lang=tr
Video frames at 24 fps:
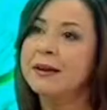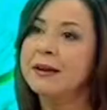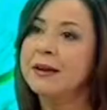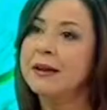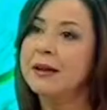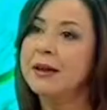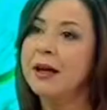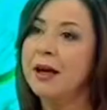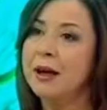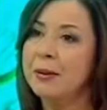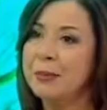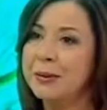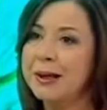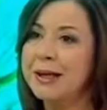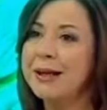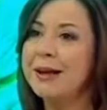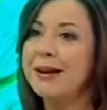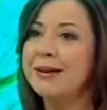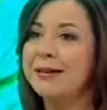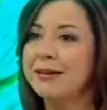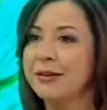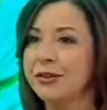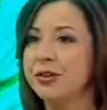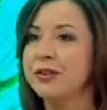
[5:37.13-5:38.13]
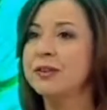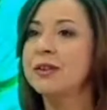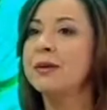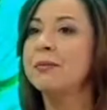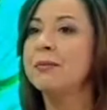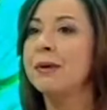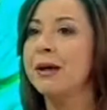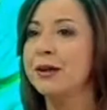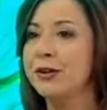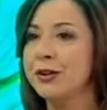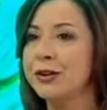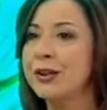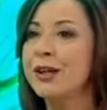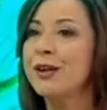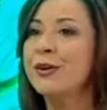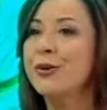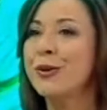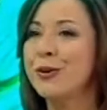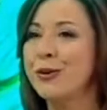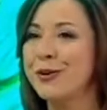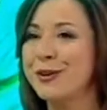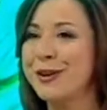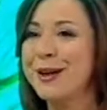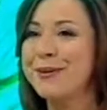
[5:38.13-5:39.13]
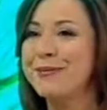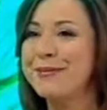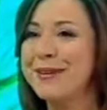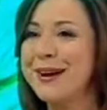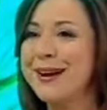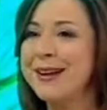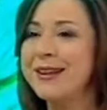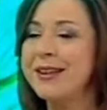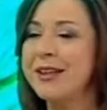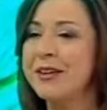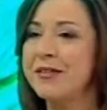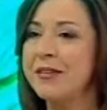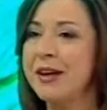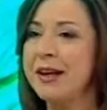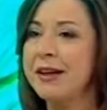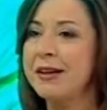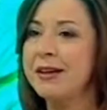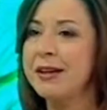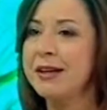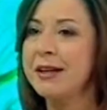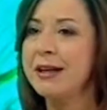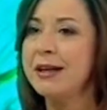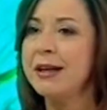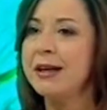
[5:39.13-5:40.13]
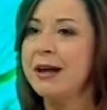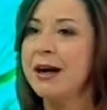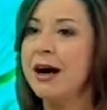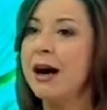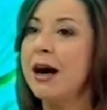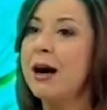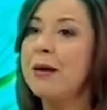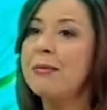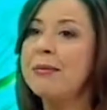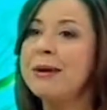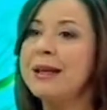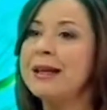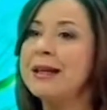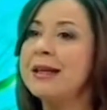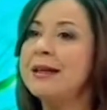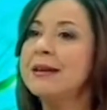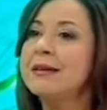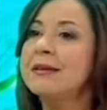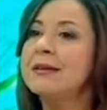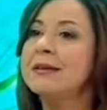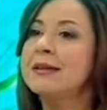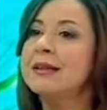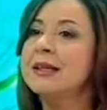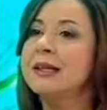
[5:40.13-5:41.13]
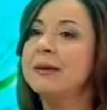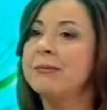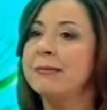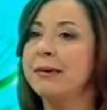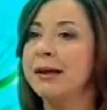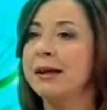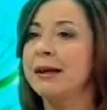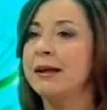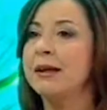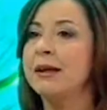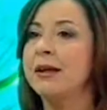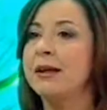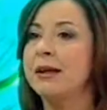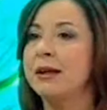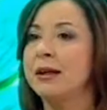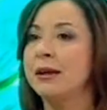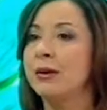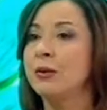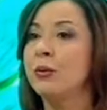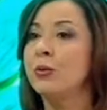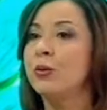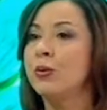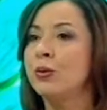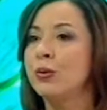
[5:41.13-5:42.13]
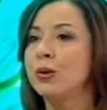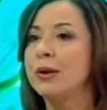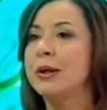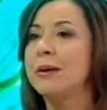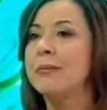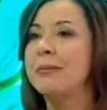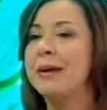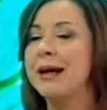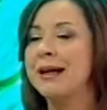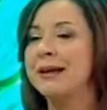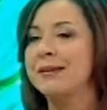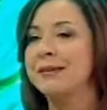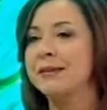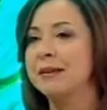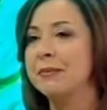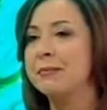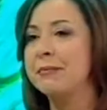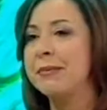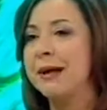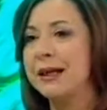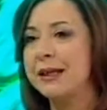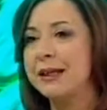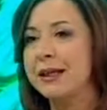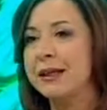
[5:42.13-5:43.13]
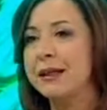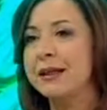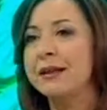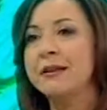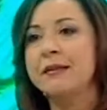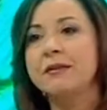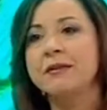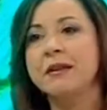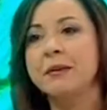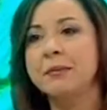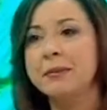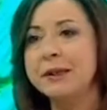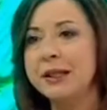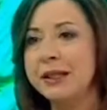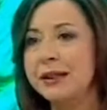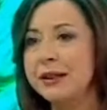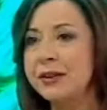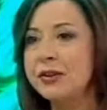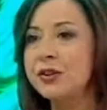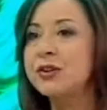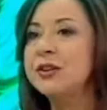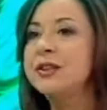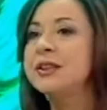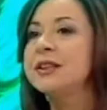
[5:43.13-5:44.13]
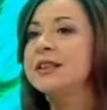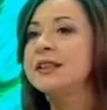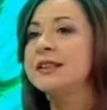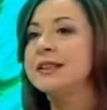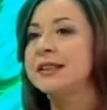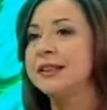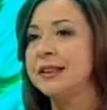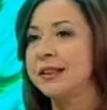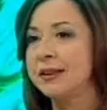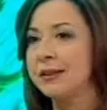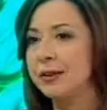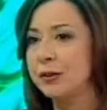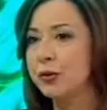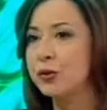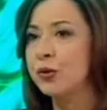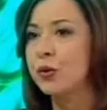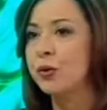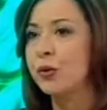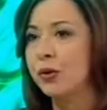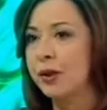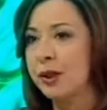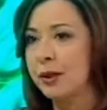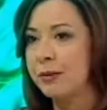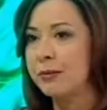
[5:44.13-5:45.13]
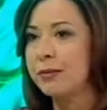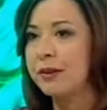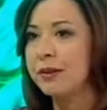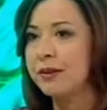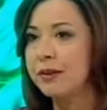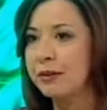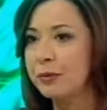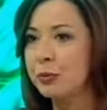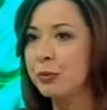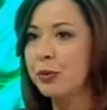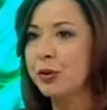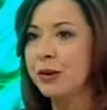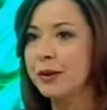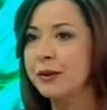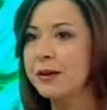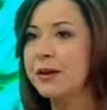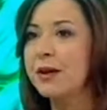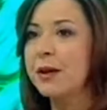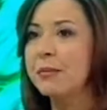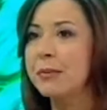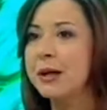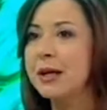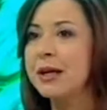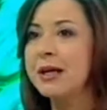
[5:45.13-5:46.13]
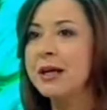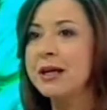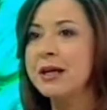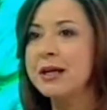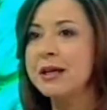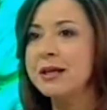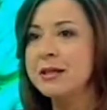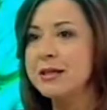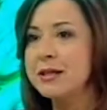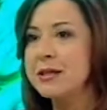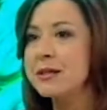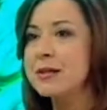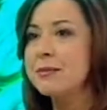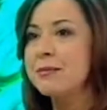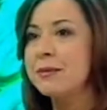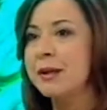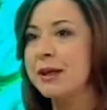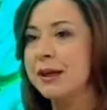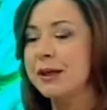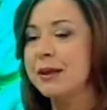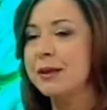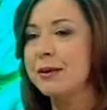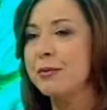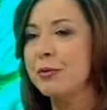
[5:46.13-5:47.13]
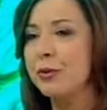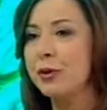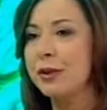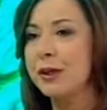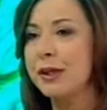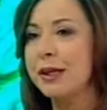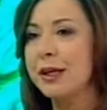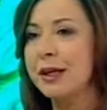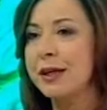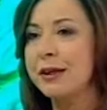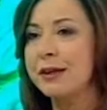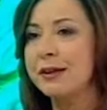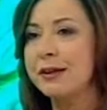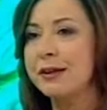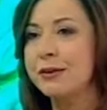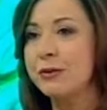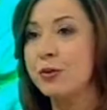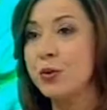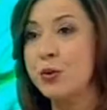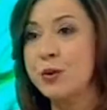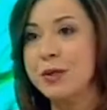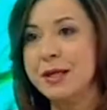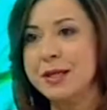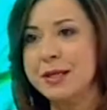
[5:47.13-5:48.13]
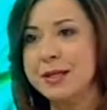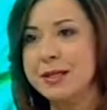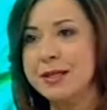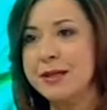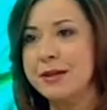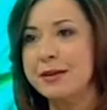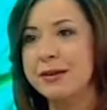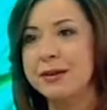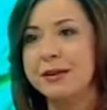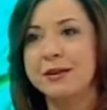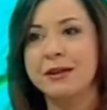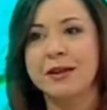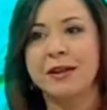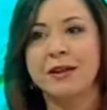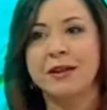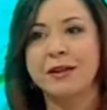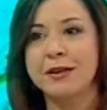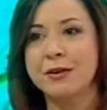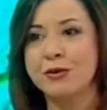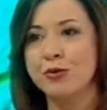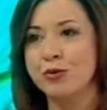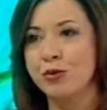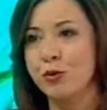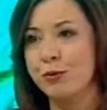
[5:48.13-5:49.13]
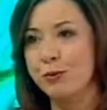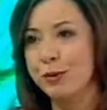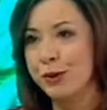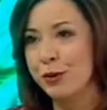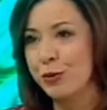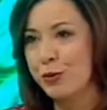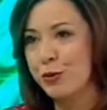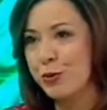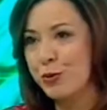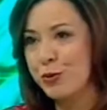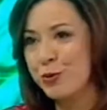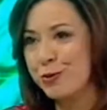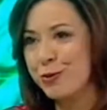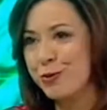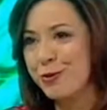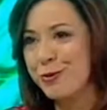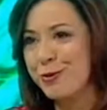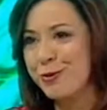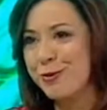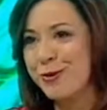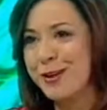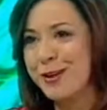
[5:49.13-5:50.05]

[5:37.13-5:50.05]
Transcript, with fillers: e, ameliyat dışında başka yöntemler de var. Ameliyatı kime e, uygulamak tıbben gerekir? Tabii ki kişinin isteği de çok önemlidir burada ama siz bir hekim olarak yüz estetiğini, endeskopik yüz e,